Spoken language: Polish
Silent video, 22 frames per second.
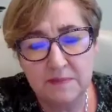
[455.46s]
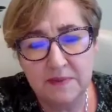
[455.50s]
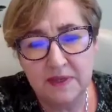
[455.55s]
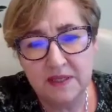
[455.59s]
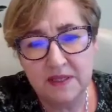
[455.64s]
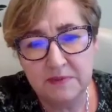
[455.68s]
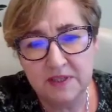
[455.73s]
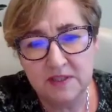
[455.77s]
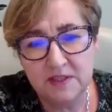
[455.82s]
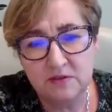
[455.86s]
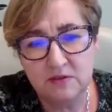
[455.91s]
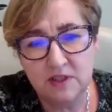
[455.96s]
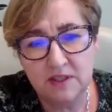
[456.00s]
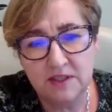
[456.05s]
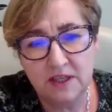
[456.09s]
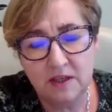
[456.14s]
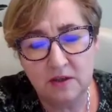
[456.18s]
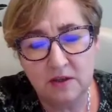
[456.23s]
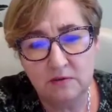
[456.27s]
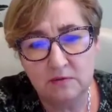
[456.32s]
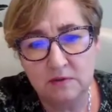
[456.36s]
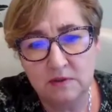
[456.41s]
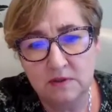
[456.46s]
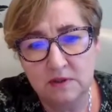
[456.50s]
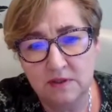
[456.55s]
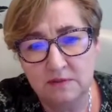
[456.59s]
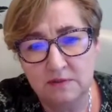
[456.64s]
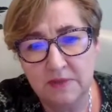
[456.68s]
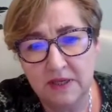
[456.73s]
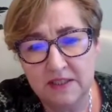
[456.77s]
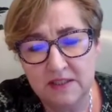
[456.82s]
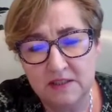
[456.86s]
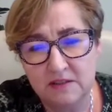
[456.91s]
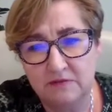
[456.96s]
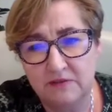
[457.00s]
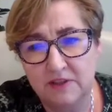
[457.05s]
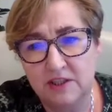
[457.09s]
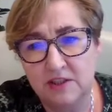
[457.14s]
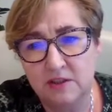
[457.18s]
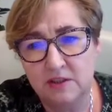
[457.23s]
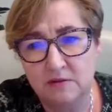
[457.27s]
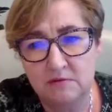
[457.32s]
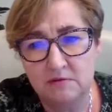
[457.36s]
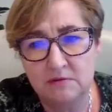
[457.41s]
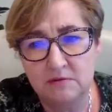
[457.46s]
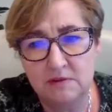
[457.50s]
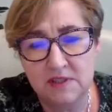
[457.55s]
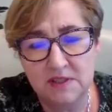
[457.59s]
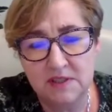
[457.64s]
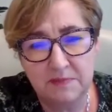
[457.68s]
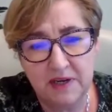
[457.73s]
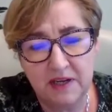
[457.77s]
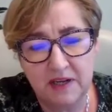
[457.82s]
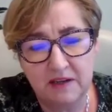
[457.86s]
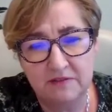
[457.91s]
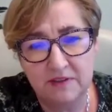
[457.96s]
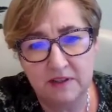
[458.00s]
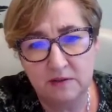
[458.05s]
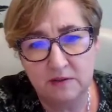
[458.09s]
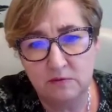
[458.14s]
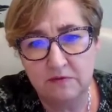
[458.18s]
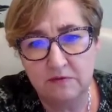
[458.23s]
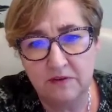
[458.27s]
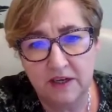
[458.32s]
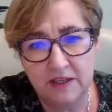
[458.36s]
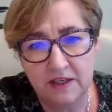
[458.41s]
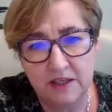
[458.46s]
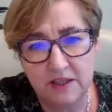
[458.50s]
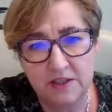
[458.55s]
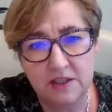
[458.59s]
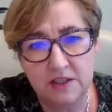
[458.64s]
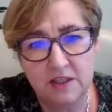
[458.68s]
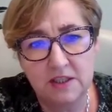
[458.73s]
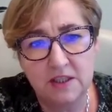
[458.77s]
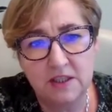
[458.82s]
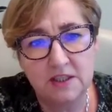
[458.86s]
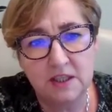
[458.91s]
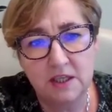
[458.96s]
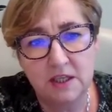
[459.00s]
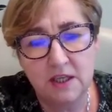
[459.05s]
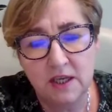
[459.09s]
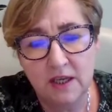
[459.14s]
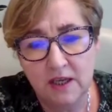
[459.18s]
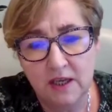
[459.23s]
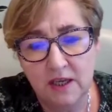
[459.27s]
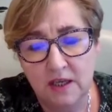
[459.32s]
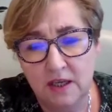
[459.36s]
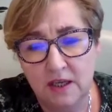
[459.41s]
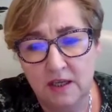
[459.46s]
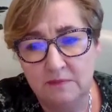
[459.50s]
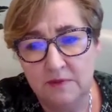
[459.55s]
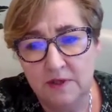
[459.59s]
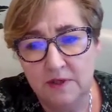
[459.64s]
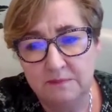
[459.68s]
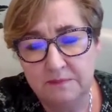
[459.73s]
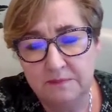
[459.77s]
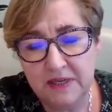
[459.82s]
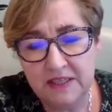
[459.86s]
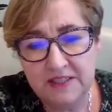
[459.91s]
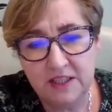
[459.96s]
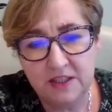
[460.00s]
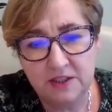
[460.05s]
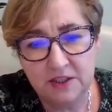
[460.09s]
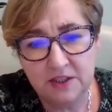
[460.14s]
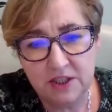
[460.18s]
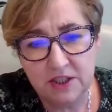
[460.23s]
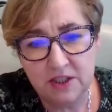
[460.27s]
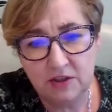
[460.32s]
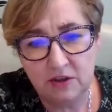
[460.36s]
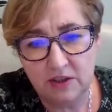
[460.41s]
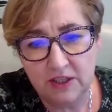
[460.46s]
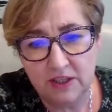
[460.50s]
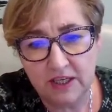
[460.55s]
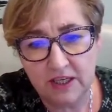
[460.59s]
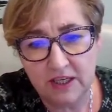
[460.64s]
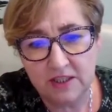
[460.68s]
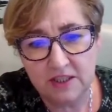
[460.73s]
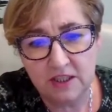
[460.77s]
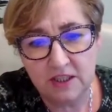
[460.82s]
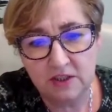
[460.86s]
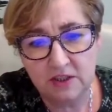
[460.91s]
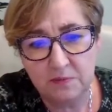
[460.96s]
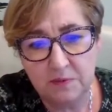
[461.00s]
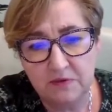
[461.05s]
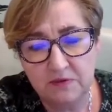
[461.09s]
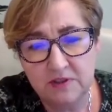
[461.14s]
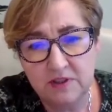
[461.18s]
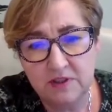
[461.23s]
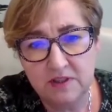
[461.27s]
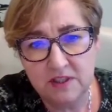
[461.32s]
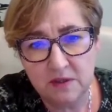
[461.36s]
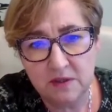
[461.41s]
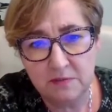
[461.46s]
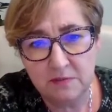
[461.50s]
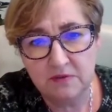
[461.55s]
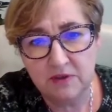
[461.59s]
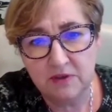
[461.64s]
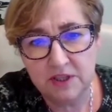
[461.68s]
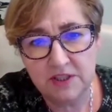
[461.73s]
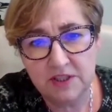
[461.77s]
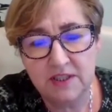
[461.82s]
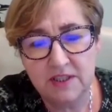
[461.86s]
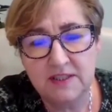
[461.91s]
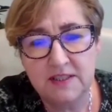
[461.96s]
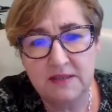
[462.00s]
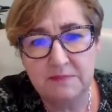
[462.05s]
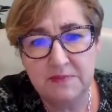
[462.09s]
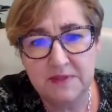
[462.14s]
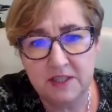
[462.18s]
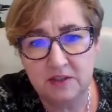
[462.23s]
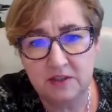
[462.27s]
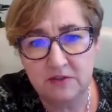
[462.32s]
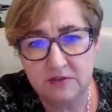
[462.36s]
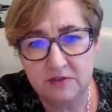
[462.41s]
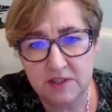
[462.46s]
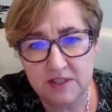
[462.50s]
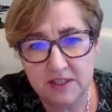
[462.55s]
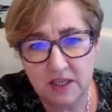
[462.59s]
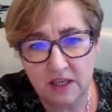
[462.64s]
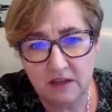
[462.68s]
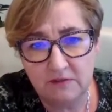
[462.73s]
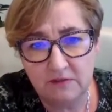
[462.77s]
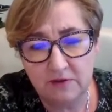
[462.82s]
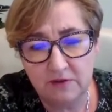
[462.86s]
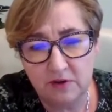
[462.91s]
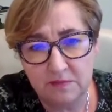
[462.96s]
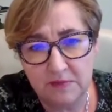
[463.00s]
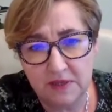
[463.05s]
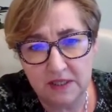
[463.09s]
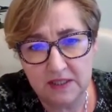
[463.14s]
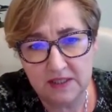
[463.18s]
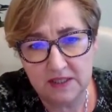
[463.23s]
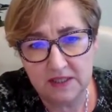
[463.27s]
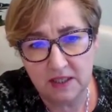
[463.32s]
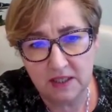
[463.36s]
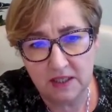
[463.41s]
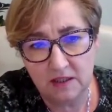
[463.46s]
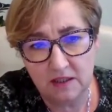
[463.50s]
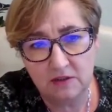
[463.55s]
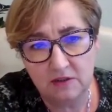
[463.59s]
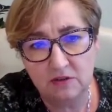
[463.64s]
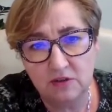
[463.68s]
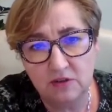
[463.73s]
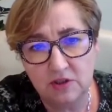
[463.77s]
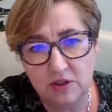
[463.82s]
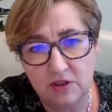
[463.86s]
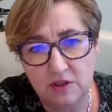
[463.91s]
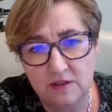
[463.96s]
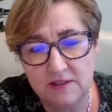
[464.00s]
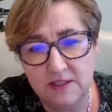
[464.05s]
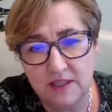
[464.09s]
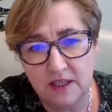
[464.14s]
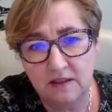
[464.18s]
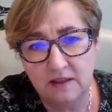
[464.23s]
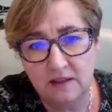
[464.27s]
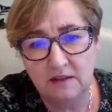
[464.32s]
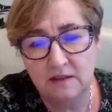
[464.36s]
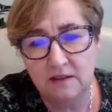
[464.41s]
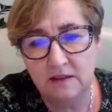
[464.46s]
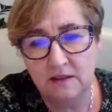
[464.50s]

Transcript: Pani Prezes na taką e, bardzo ważną sprawę uwagę, czyli jeżeli pacjent idzie do lekarza, to powinien sobie właśnie zapisać wszystkie informacje dotyczące e,